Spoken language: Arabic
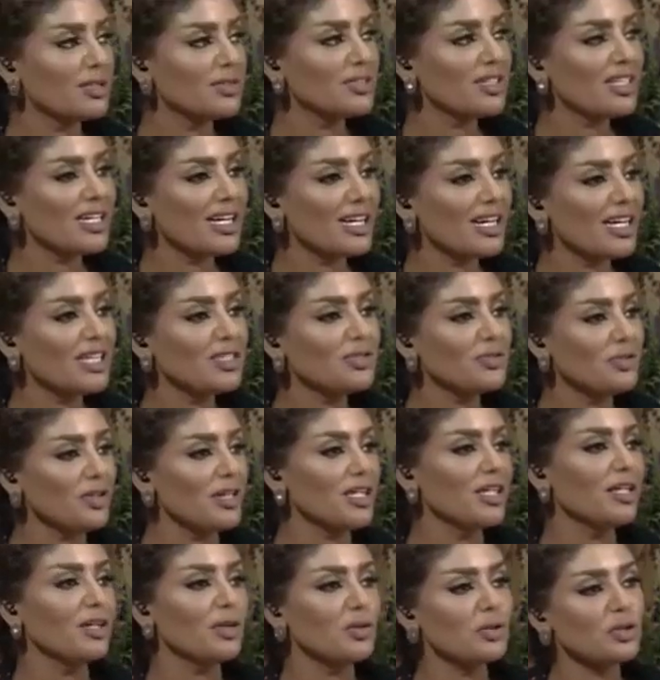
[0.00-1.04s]
تفتكر ليش
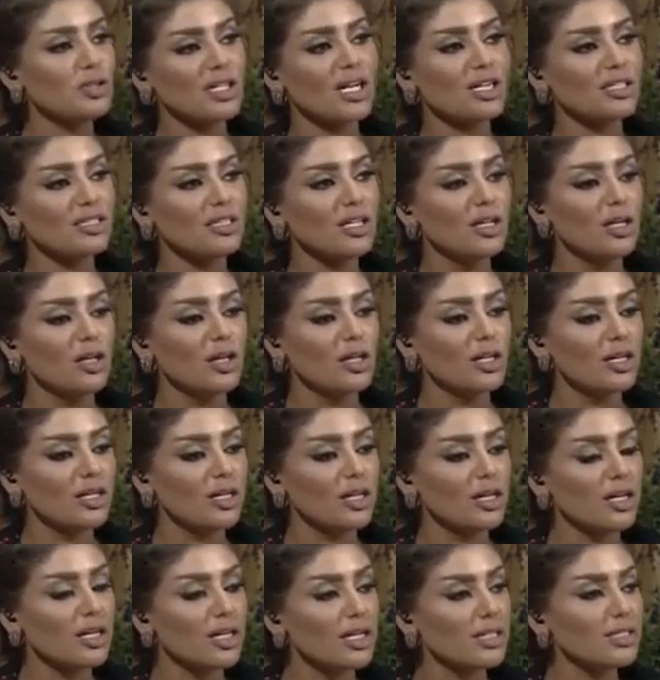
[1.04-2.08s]
فعلا انه الشخص
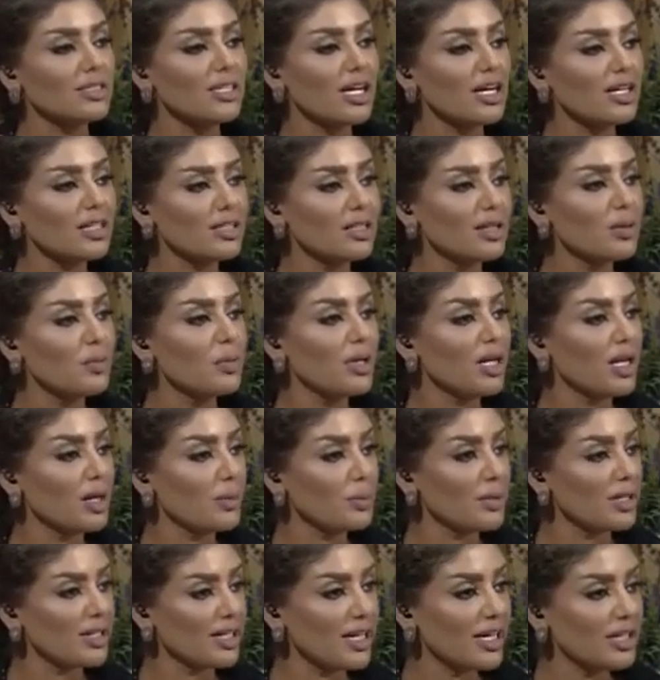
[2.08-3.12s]
استخدم
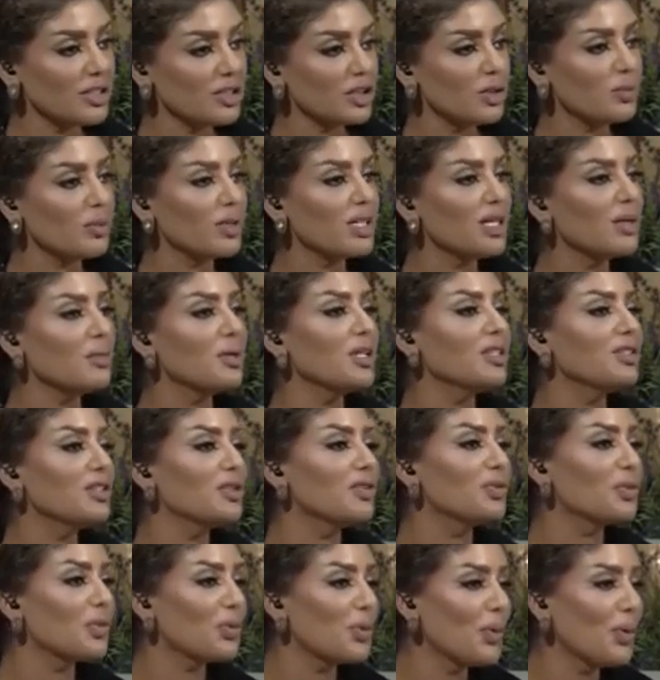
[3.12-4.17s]
الابلكيشن بدل ما انت
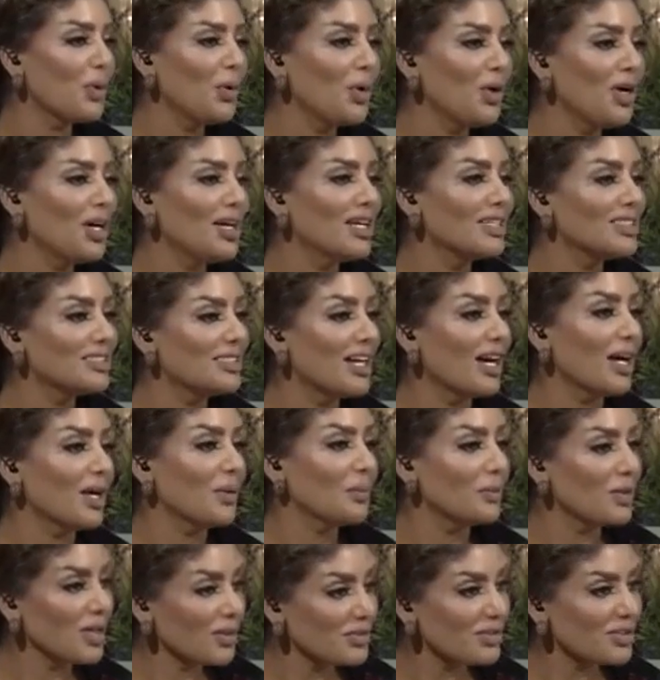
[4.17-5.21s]
تروح
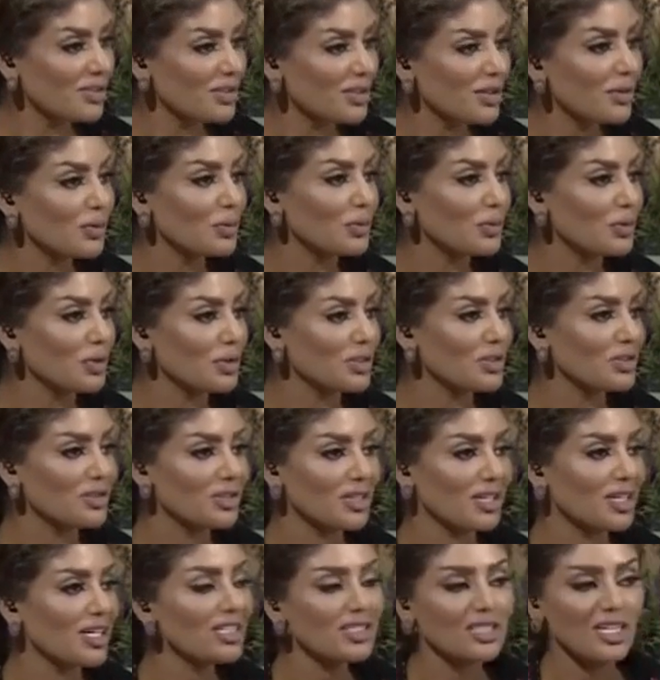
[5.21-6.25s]
تعب نفسك وتروح
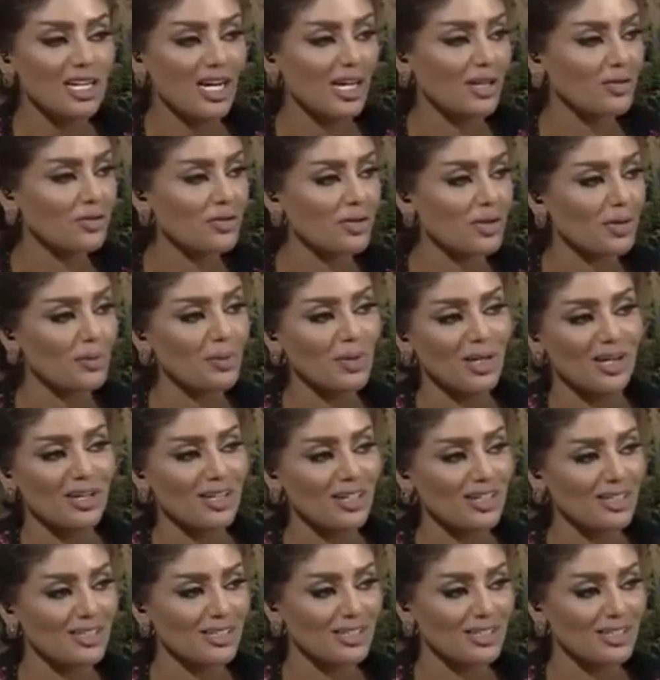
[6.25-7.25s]
تشتري ايش اللي حيفرق معي انا